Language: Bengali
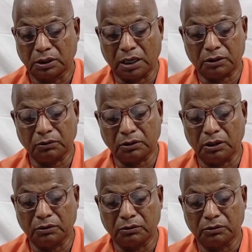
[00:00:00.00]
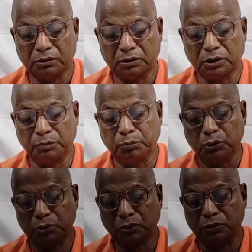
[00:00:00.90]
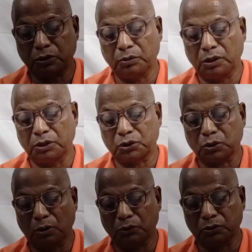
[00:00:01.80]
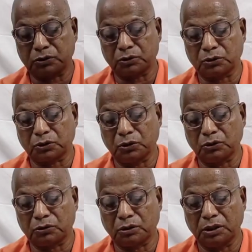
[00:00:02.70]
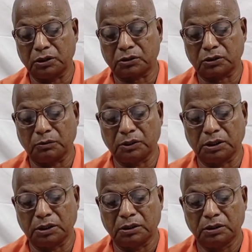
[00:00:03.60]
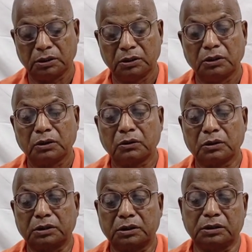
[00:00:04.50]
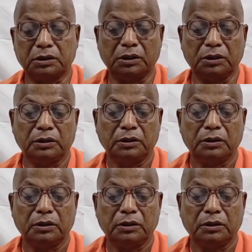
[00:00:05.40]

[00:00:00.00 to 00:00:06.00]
না করলেও দিব্য শক্তি বলে সমস্ত সংশয়ের সমাধান করতে তিনি